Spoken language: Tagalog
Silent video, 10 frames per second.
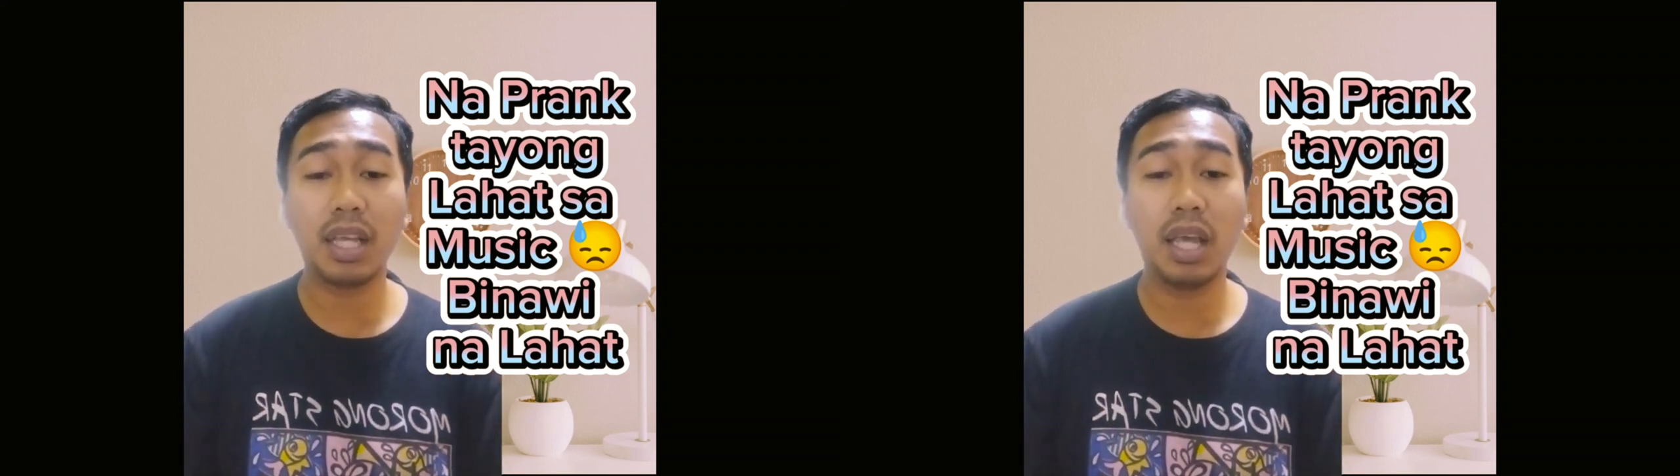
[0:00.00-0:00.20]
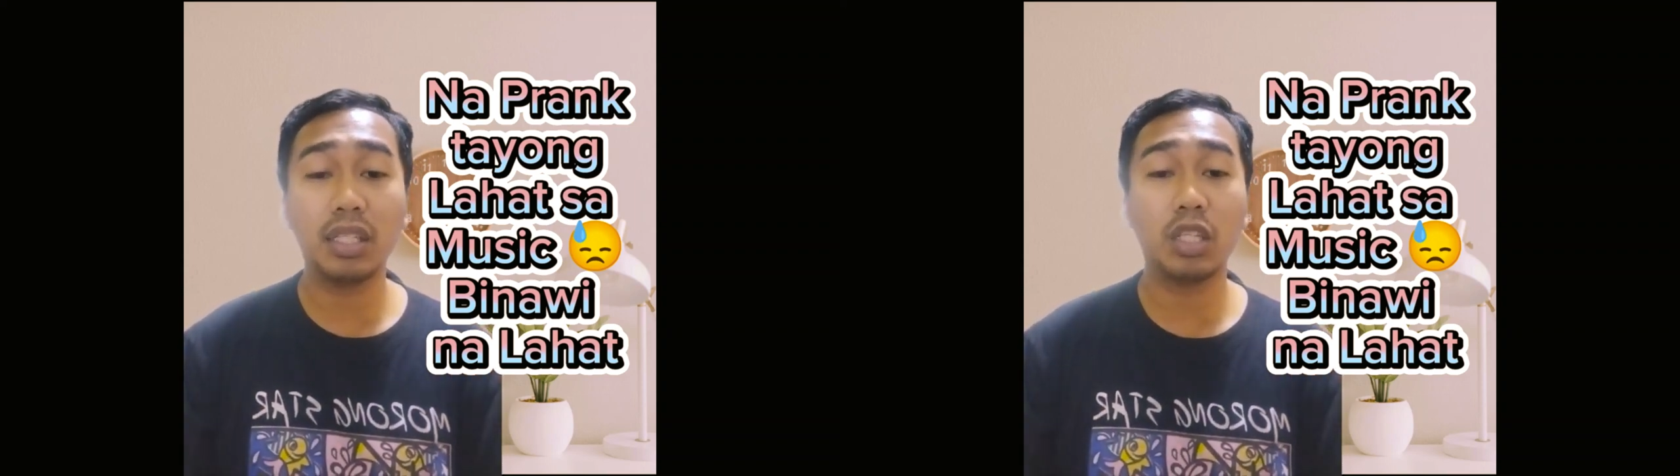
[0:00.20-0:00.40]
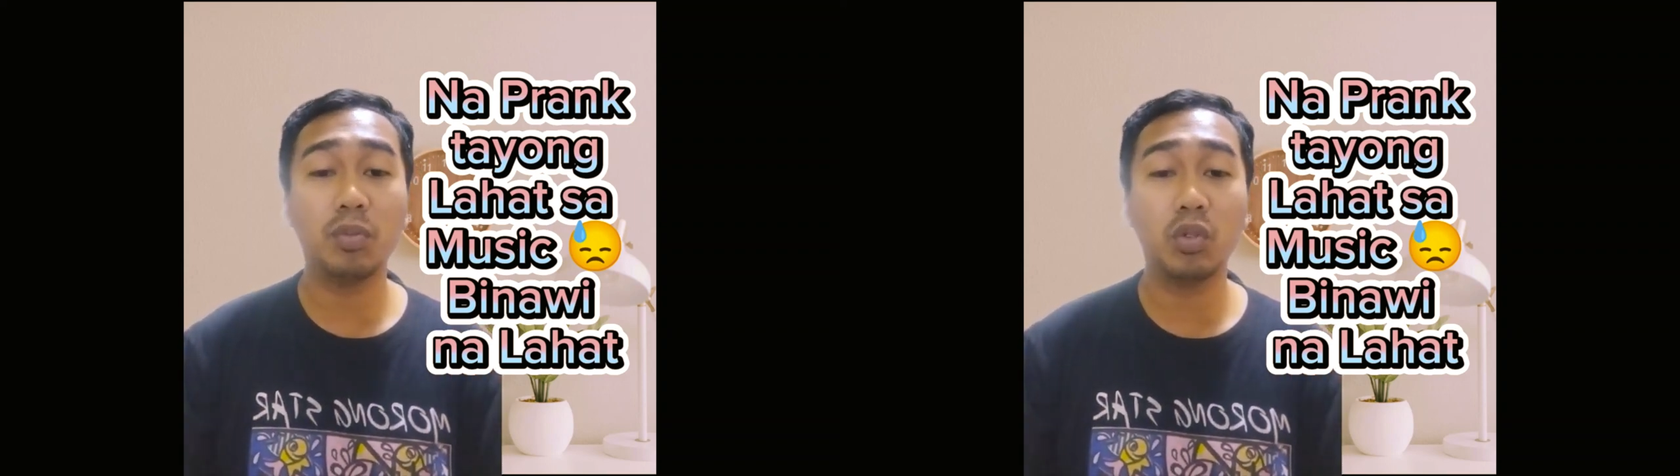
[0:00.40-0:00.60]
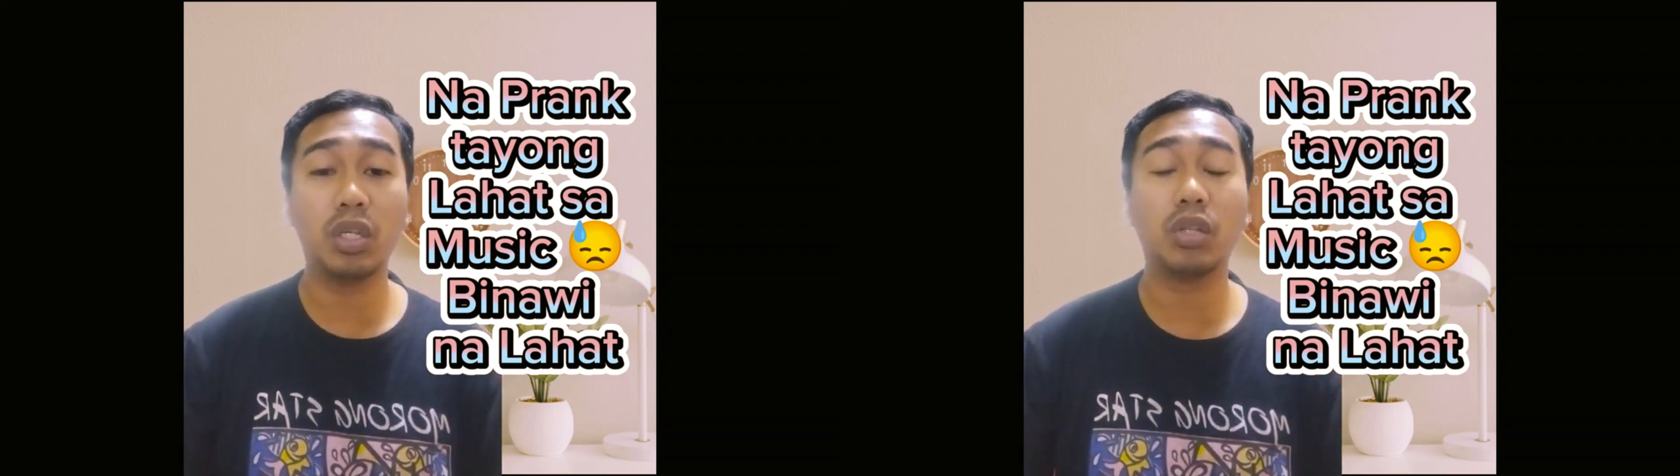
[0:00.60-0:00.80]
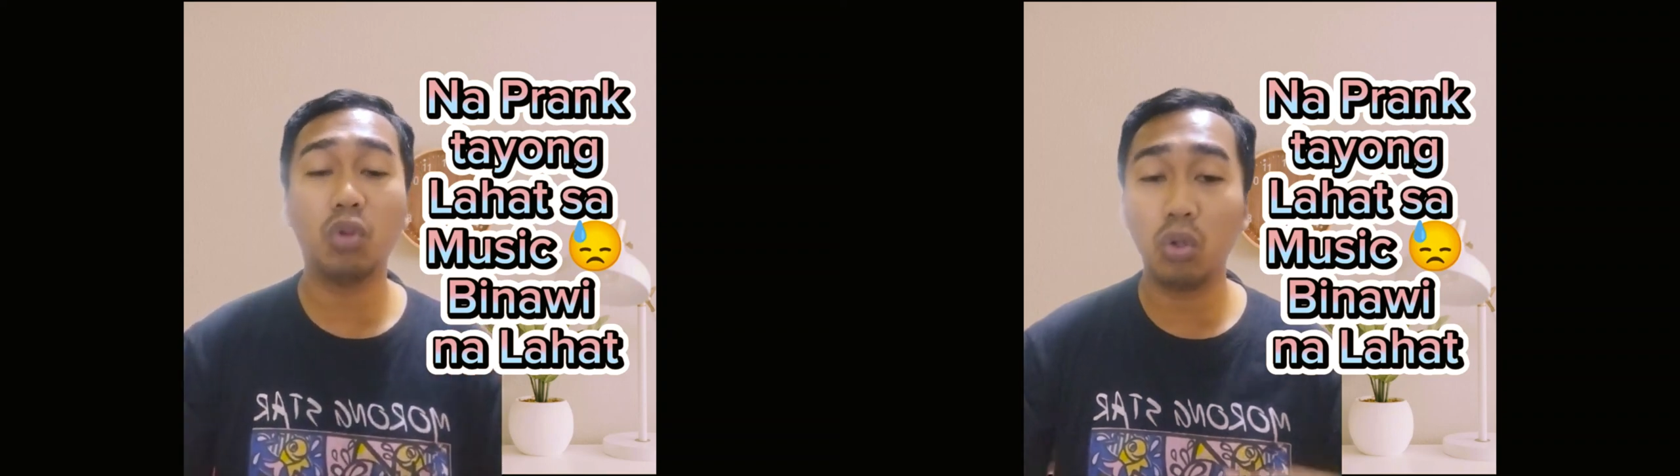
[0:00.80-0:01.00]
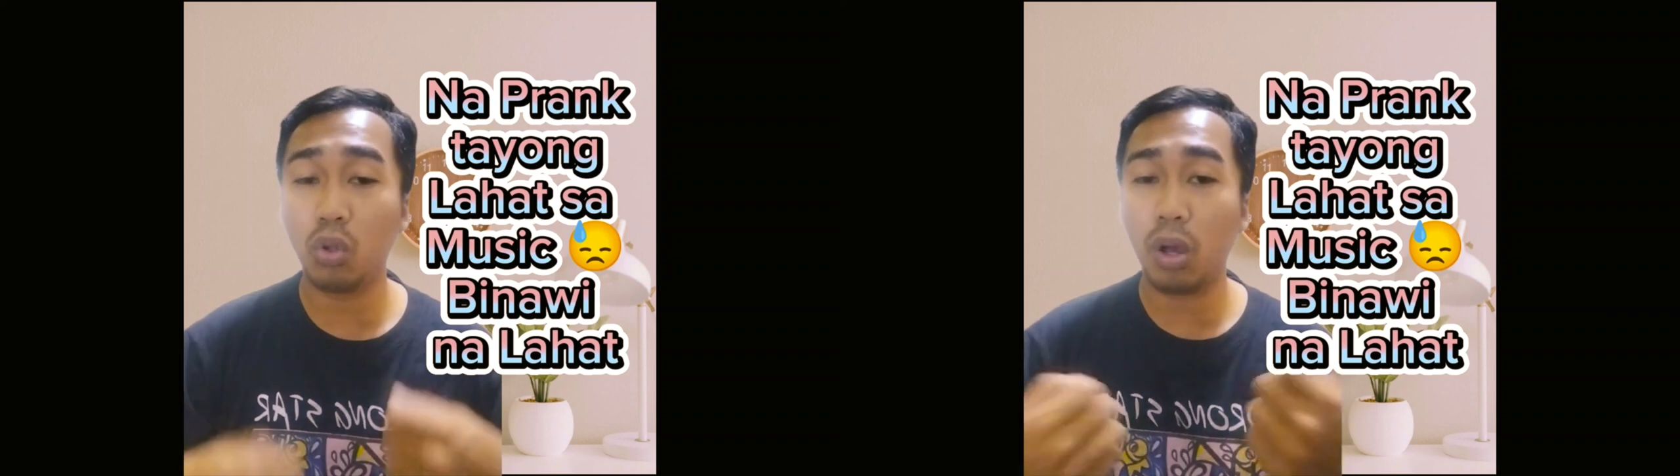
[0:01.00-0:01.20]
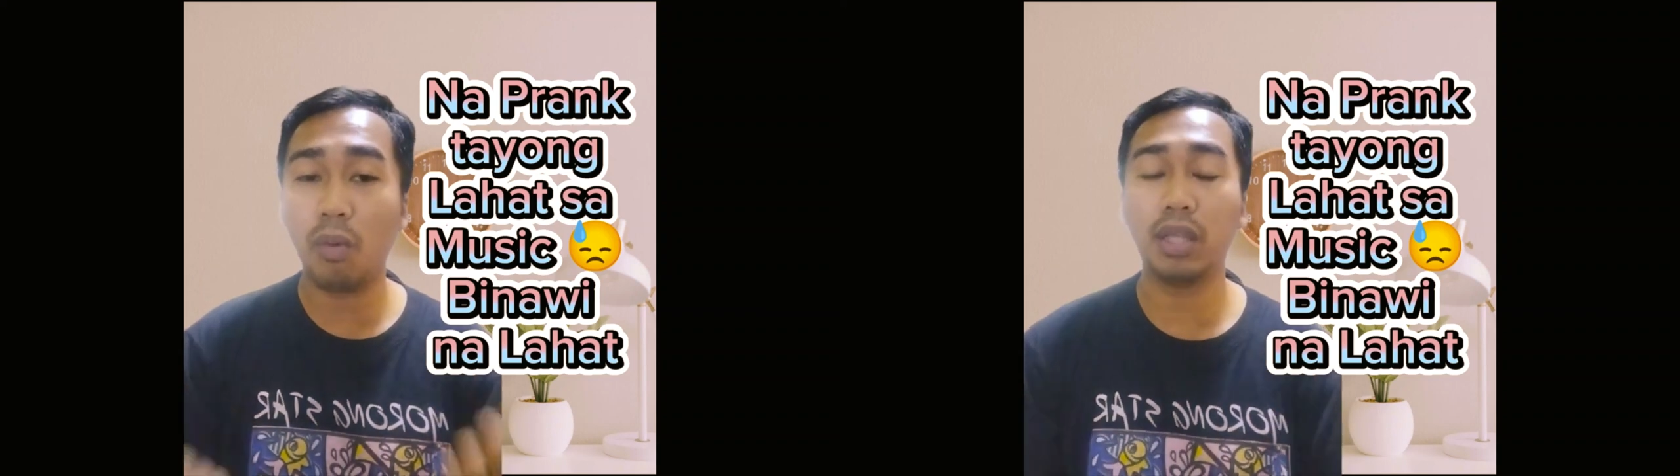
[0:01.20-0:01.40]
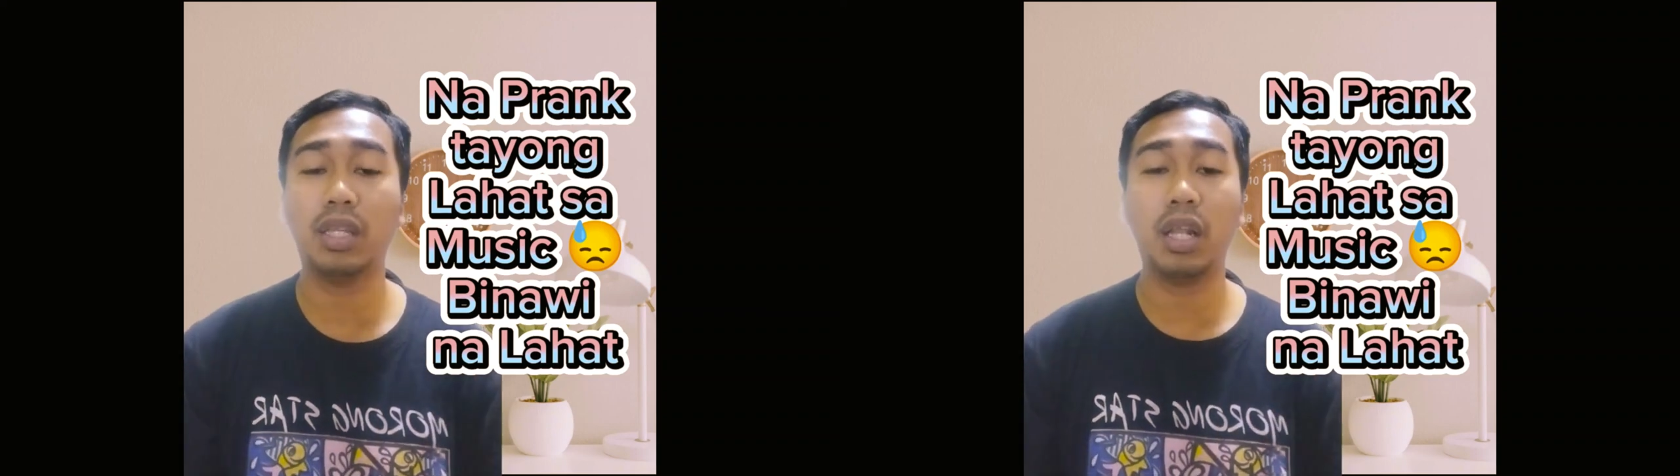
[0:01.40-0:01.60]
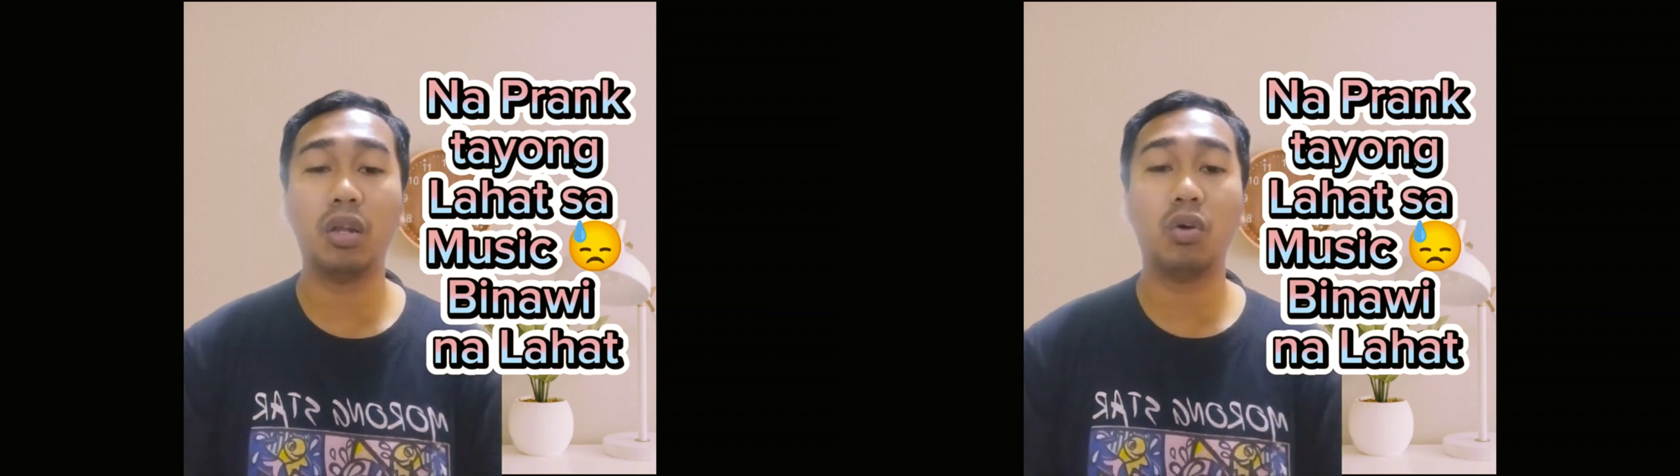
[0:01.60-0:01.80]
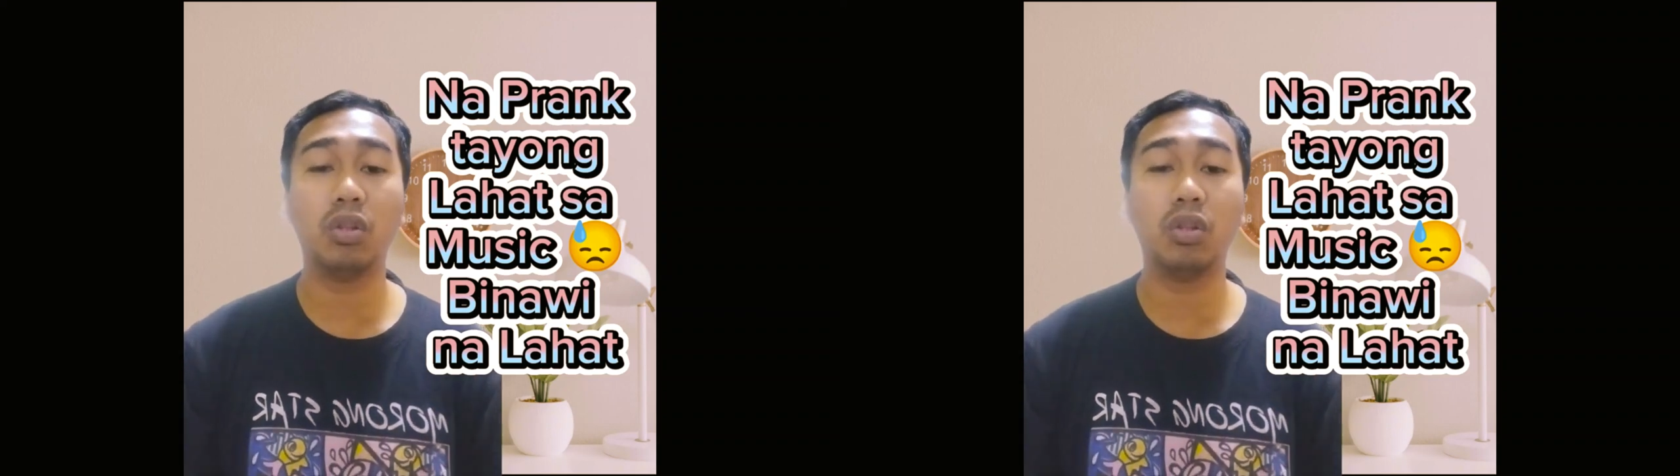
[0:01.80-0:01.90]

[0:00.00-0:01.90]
sa licensed music at todo gawa sila ng